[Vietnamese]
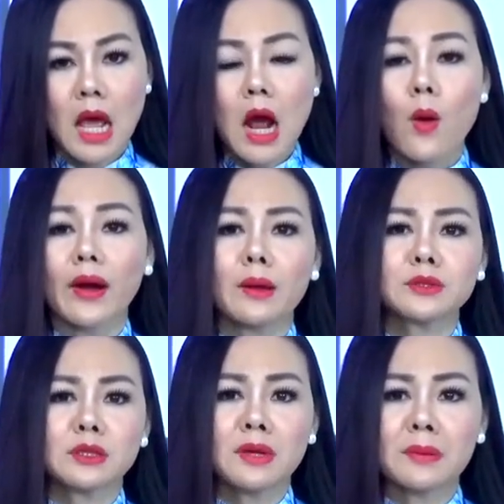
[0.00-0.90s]
Khoảng năm
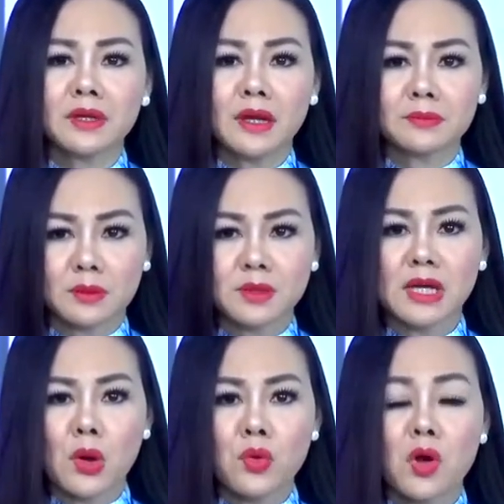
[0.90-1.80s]
65 đến năm
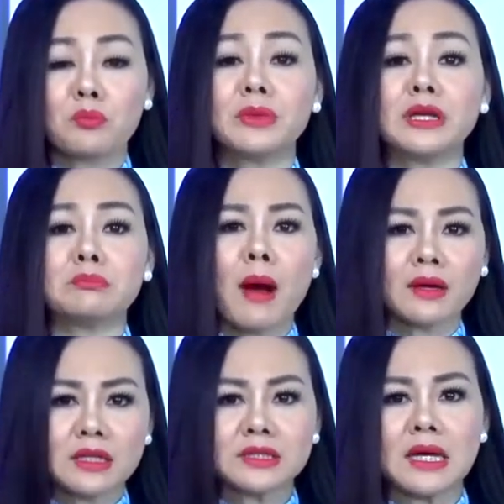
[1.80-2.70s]
66, ông bị bắt
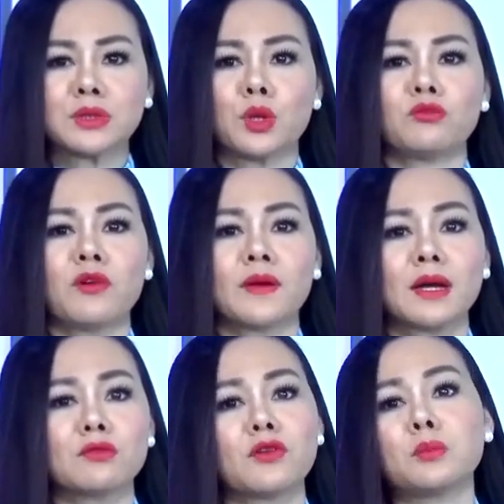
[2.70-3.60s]
khi trà trộn vào
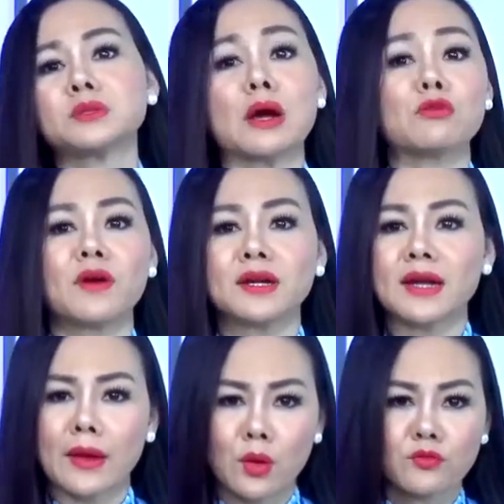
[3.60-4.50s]
các phong trào phản
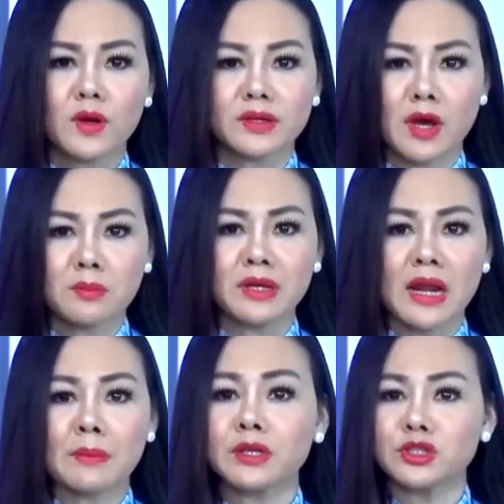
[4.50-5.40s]
kháng của Phật giáo miền
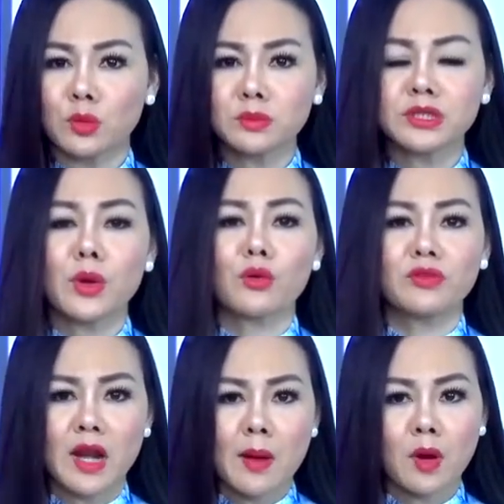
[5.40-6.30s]
Nam để chống chế độ
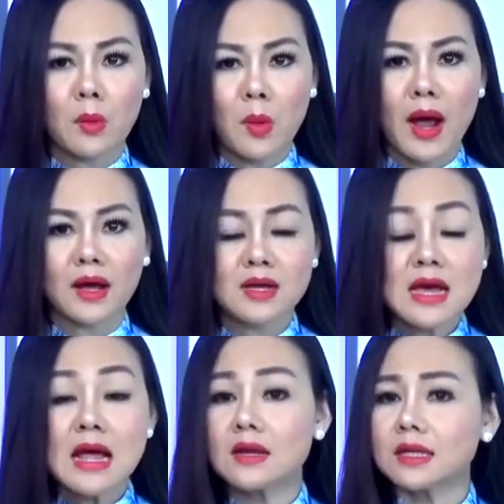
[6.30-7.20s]
Việt Nam Cộng Hòa.
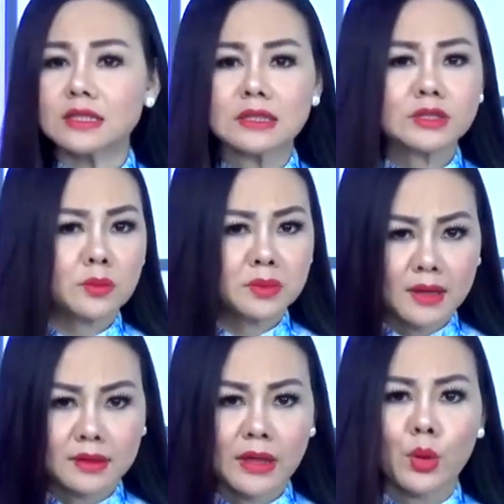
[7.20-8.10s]
Lịch sử không
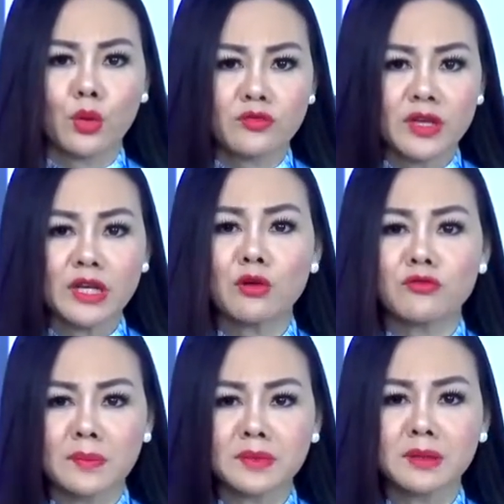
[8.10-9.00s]
thể thay đổi việc ông
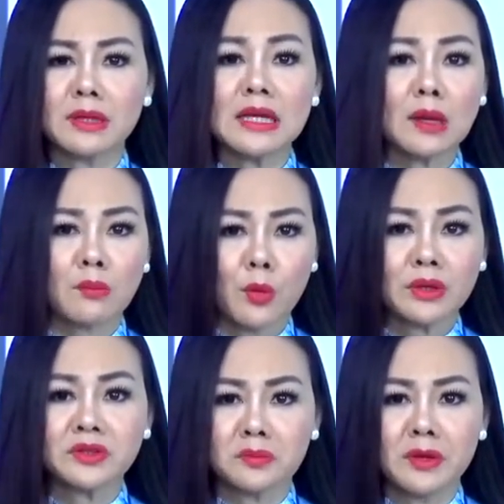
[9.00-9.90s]
Phạm Thế Mỹ là một
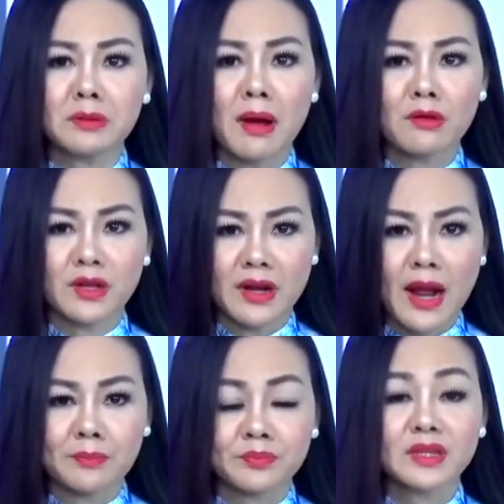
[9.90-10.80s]
người của miền Bắc Việt
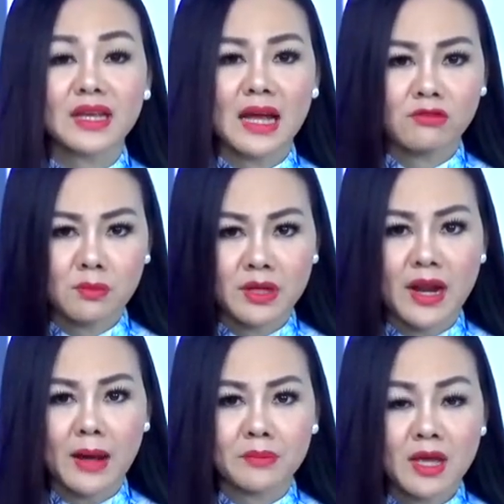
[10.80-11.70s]
Nam, cài vào miền
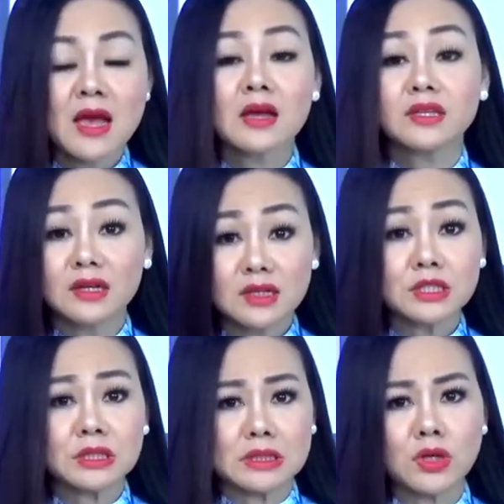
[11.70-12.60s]
Nam, nhưng lịch
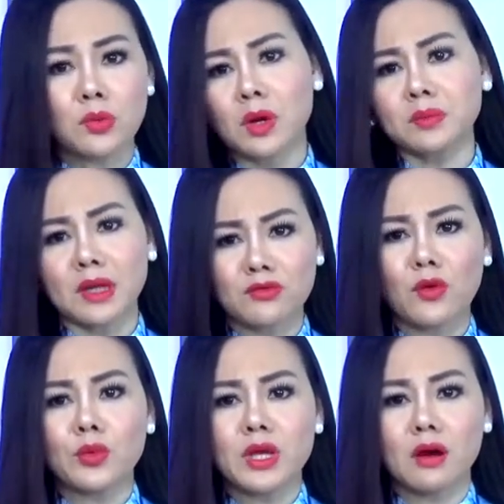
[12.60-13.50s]
sử cũng không thể
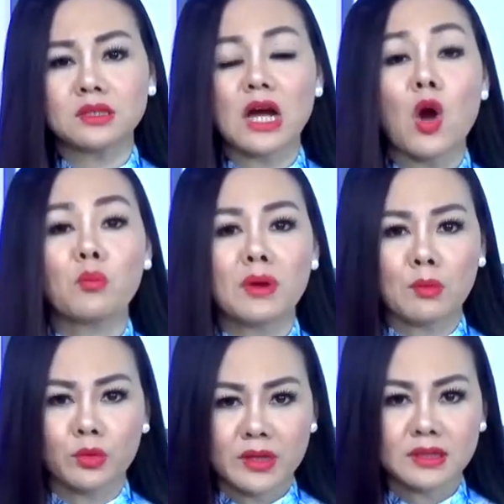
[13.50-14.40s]
phủ nhận ông là
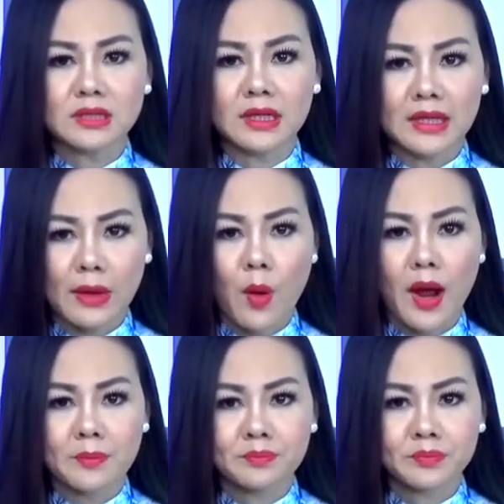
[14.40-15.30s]
một nhạc sĩ tài hoa.